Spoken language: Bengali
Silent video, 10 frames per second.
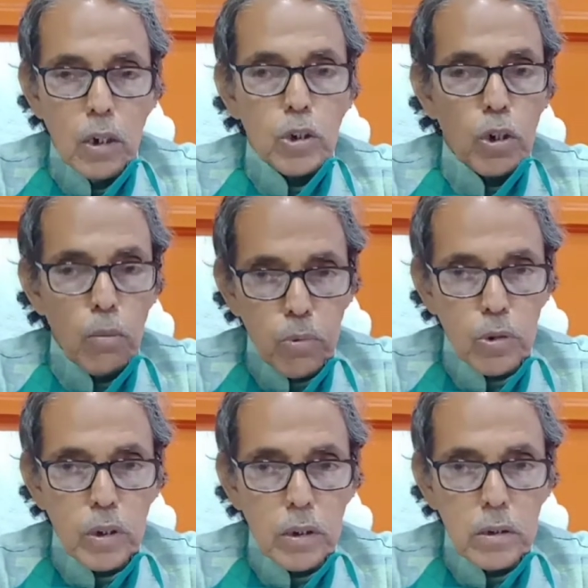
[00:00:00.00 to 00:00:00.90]

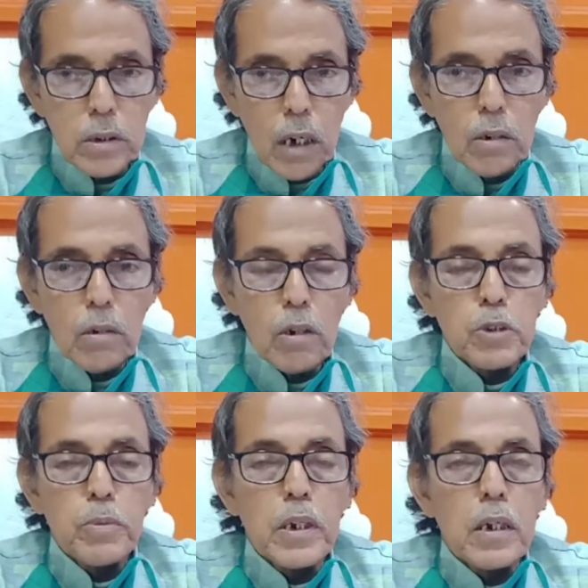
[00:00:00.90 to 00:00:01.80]
সম্প্রতি চারনক
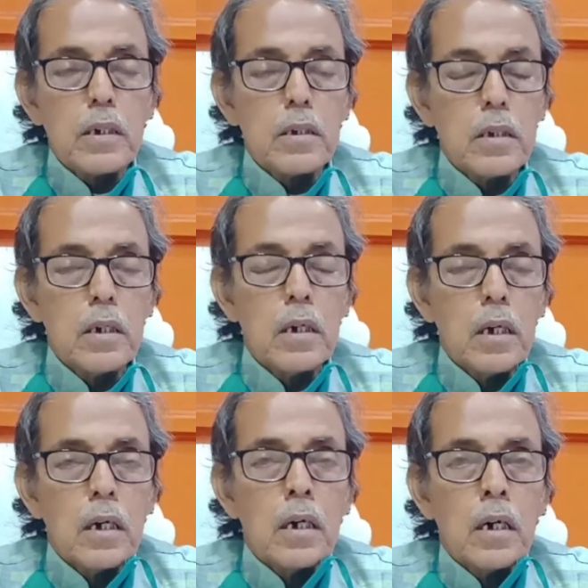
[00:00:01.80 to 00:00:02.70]
হসপিটালের
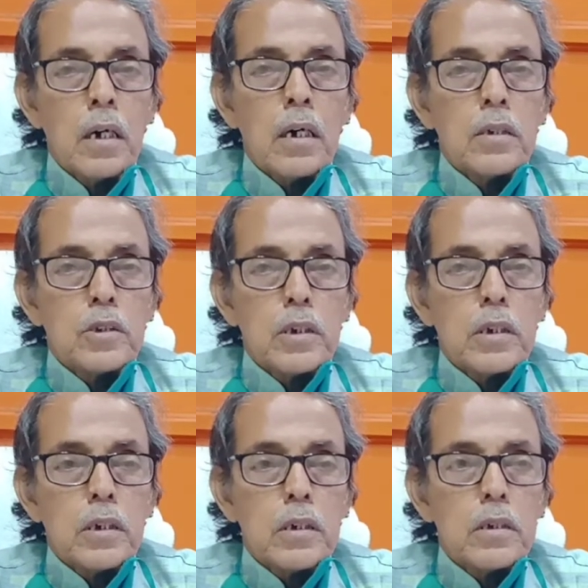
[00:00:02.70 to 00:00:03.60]
যে
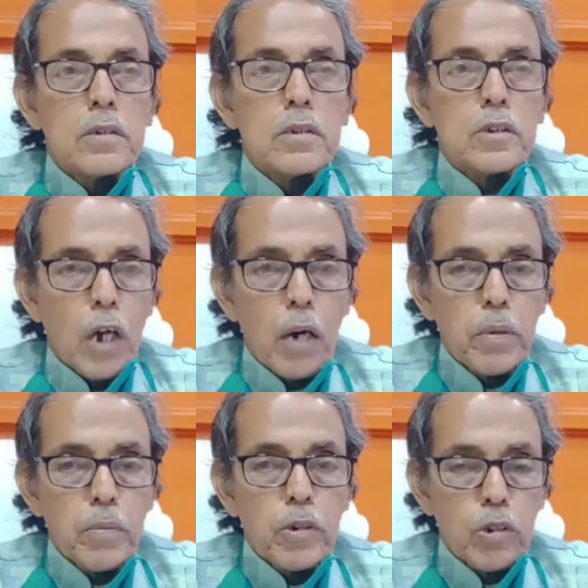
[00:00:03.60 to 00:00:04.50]
স্টাফ
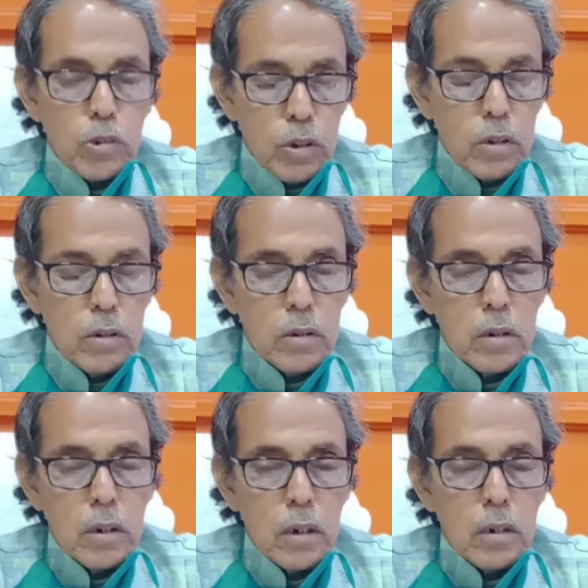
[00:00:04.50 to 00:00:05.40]
এবং ডক্টর
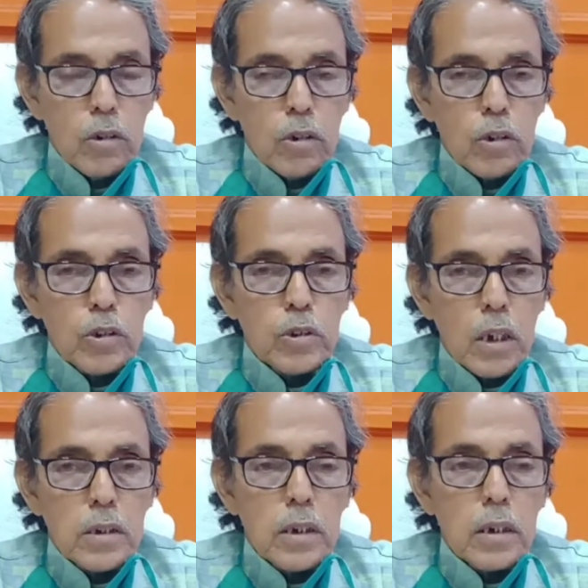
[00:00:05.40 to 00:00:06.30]
ডক্টরস
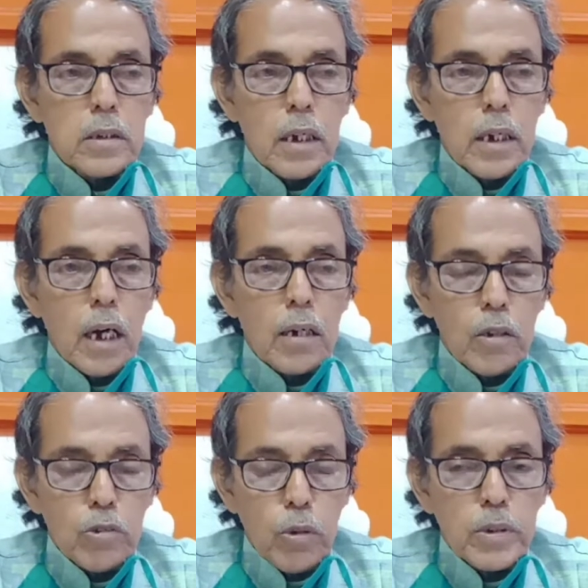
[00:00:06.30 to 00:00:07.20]
তাদের তারা
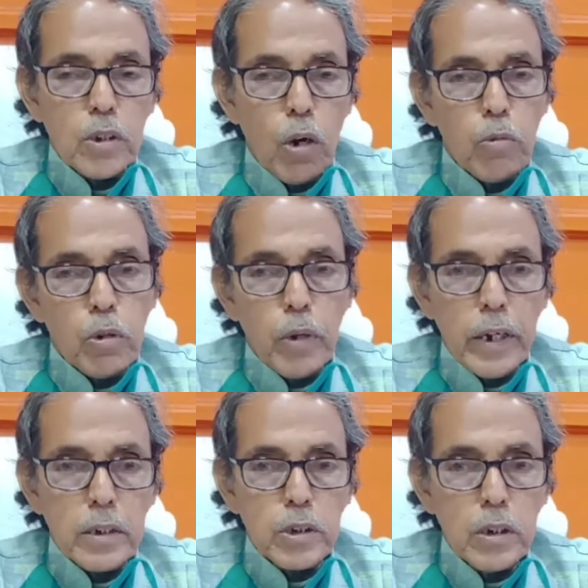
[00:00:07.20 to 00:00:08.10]
আক্রান্ত হওয়ার যে খবর পাওয়া
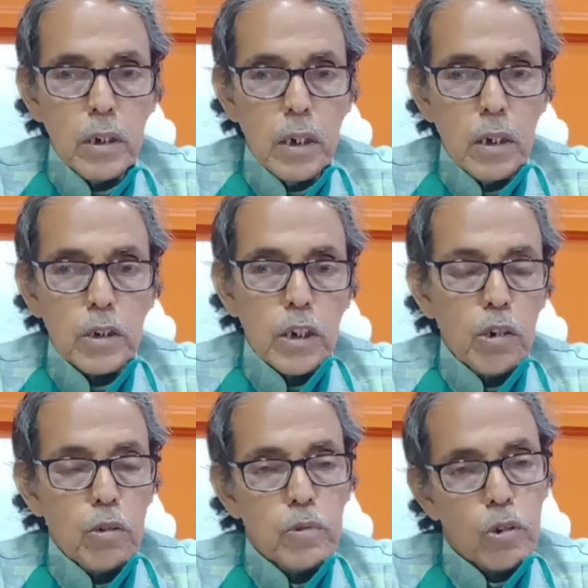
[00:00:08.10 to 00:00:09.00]
গেছে
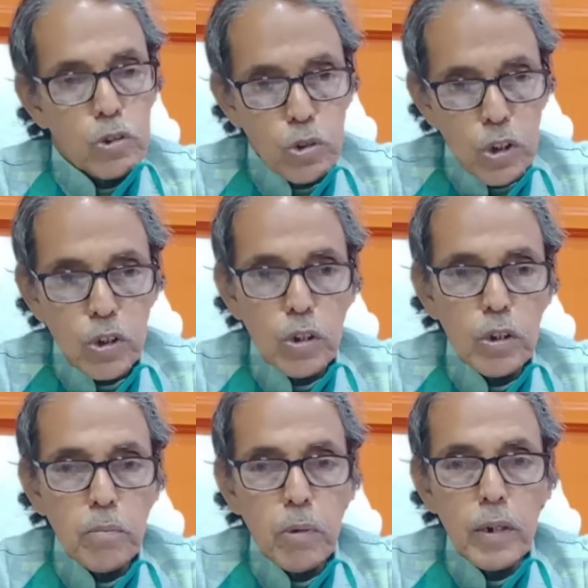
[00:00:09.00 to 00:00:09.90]
সেরকম দশজনের
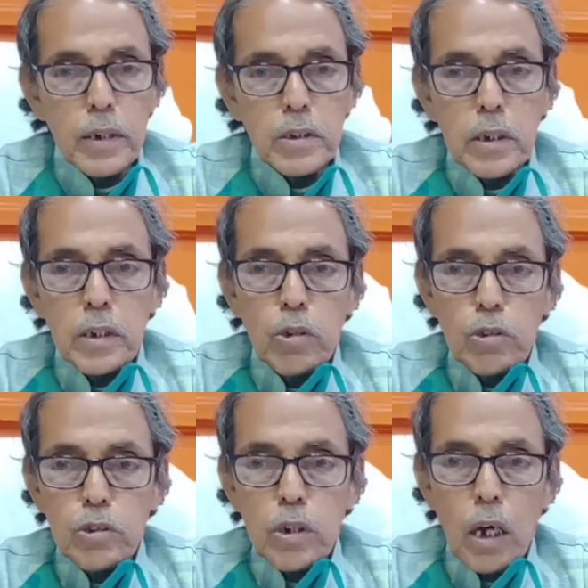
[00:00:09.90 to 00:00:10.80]
সন্ধান পাওয়া গেছে এই
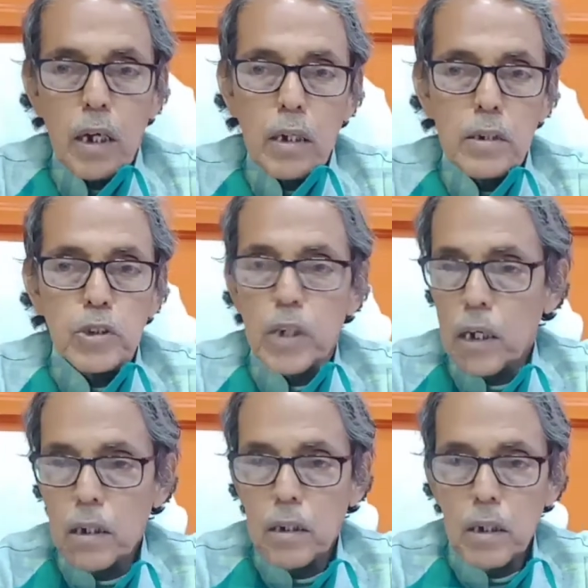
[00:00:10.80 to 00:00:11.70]
দশ আর ওই চার
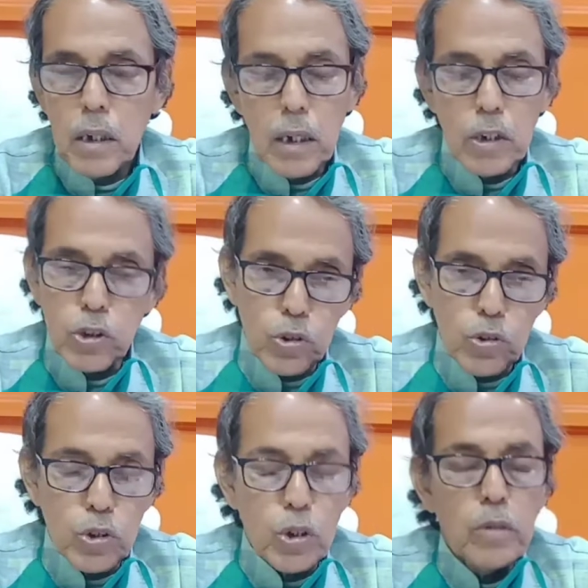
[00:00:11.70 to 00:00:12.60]
এই
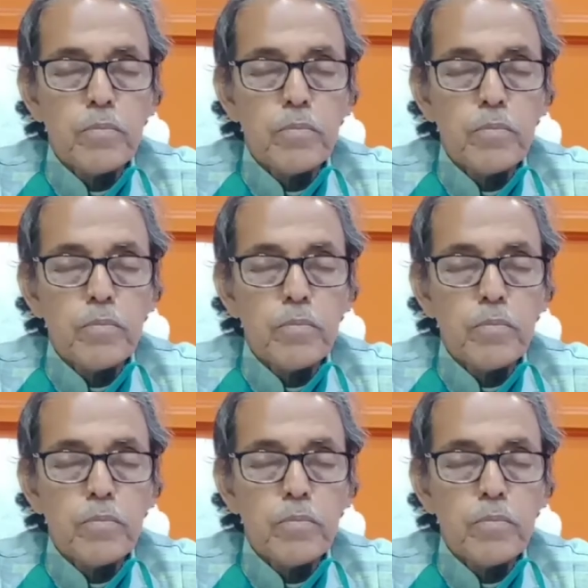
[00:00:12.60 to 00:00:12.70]
চোদ্দো জন